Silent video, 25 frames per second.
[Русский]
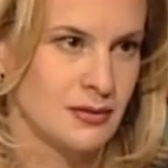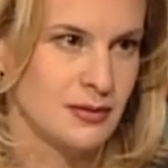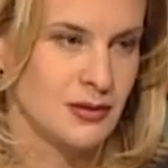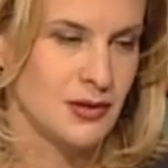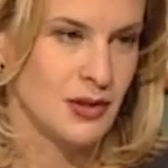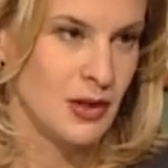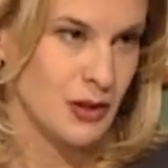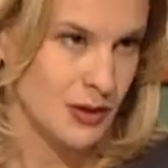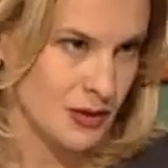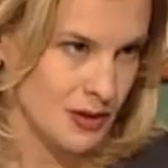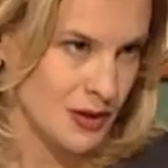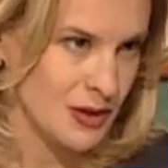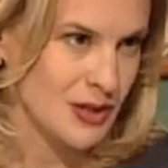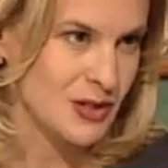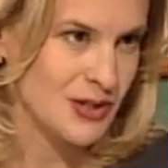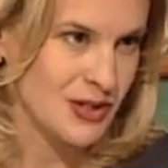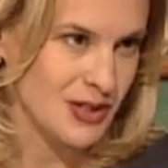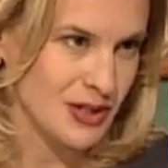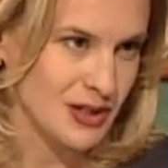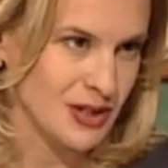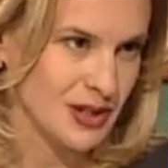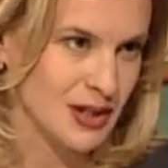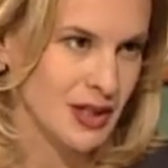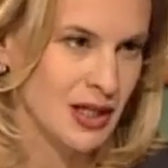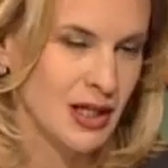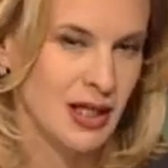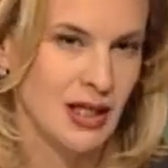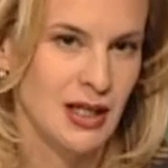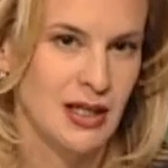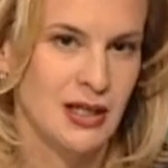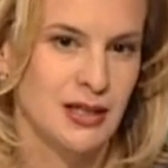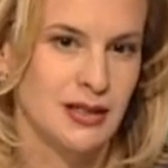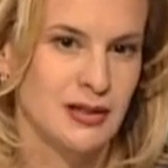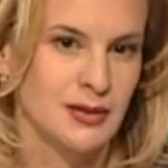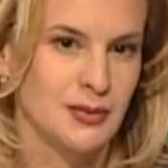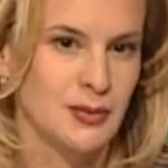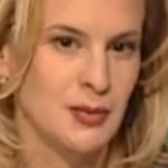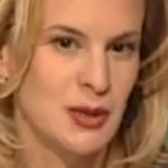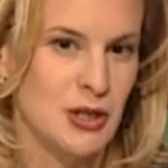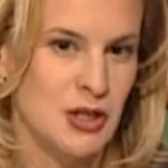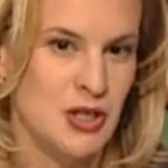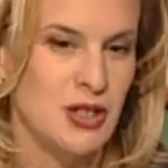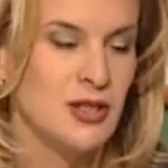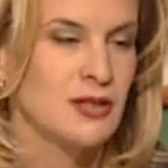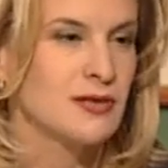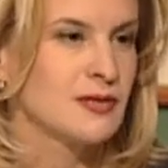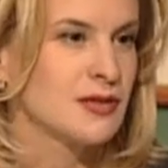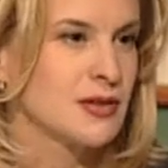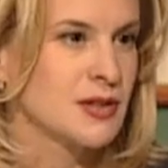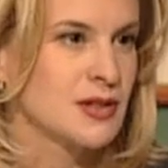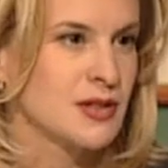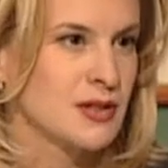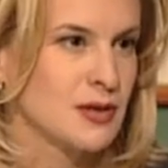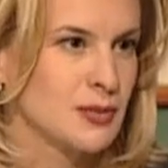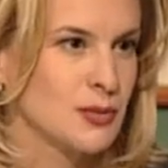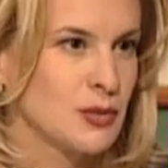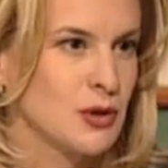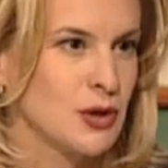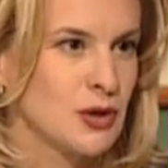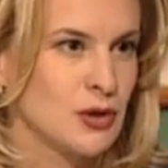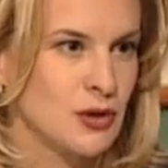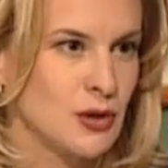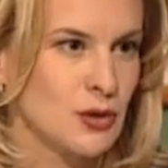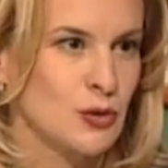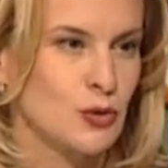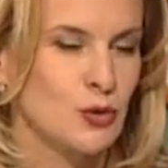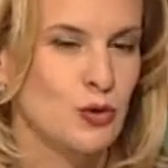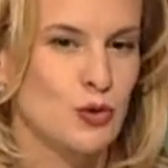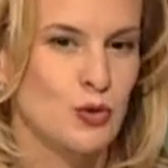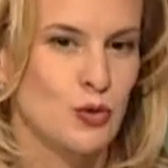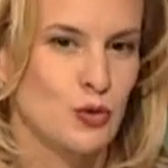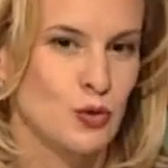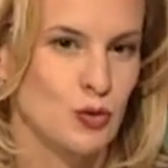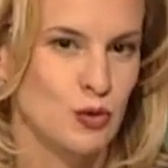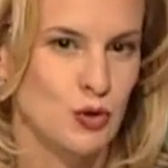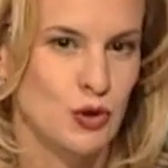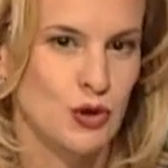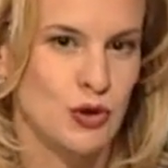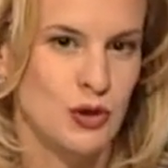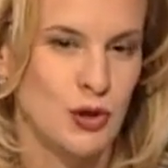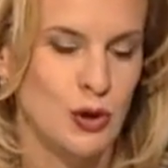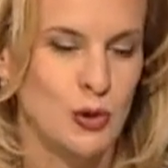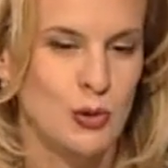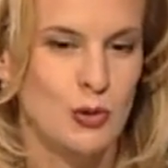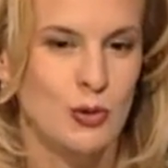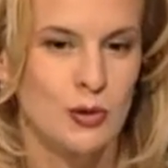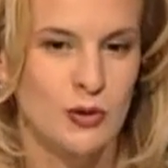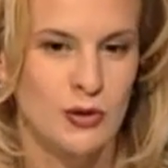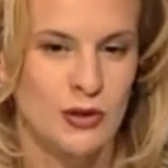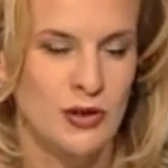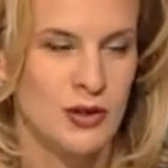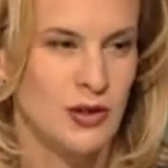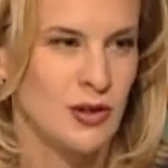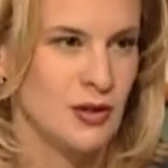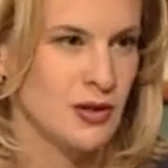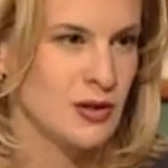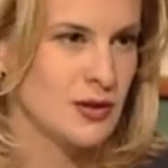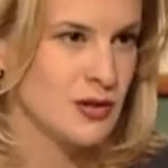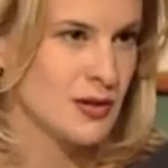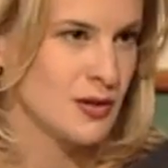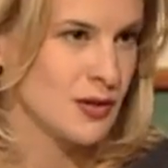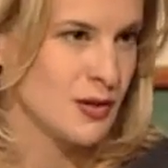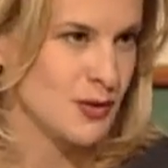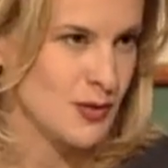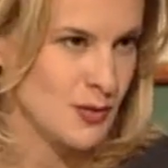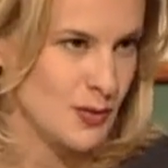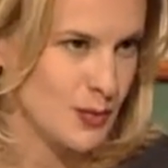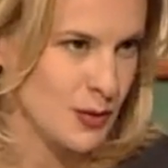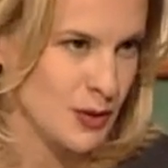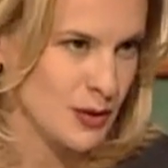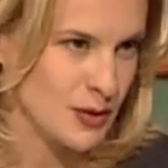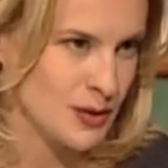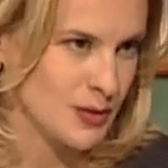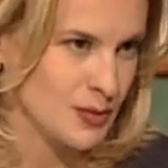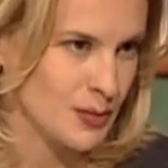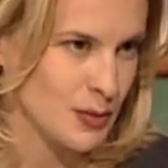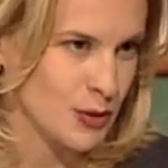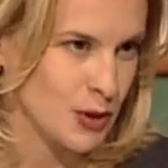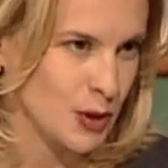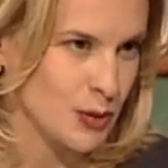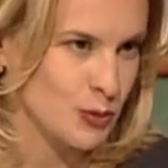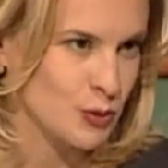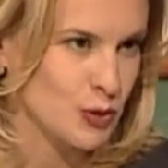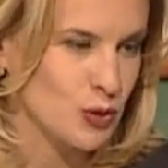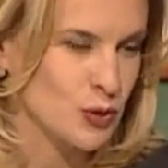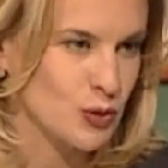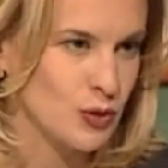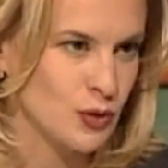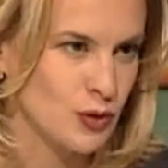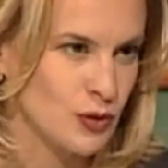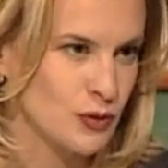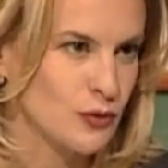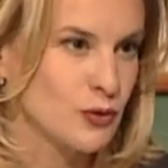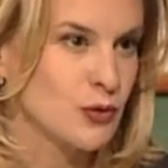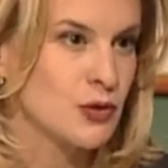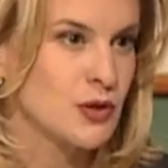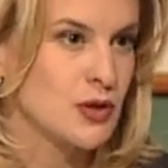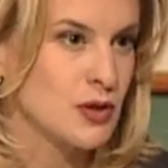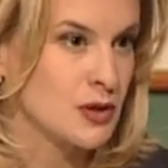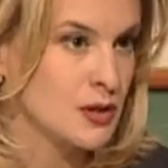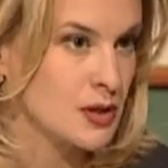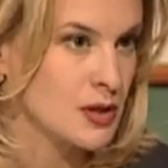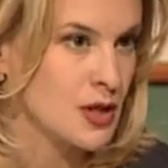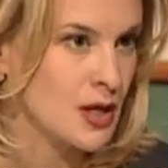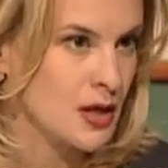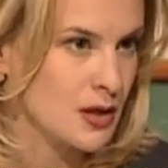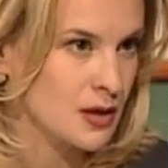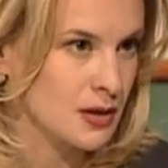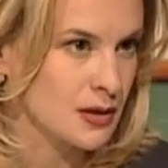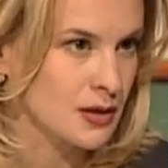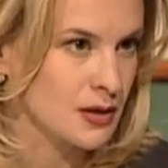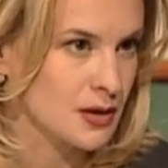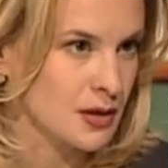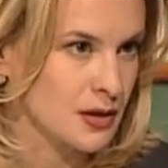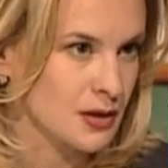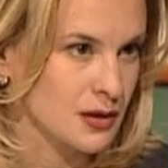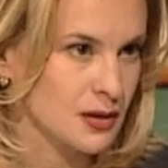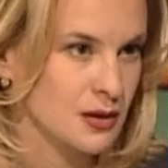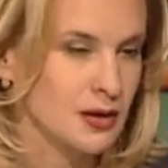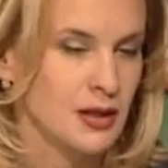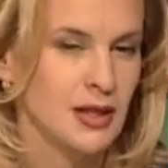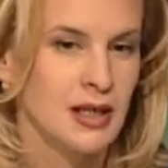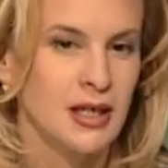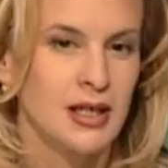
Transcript: телезрителей э, пожаловался мне на то, что он уже три года не ест и не спит, потому что его сестра родная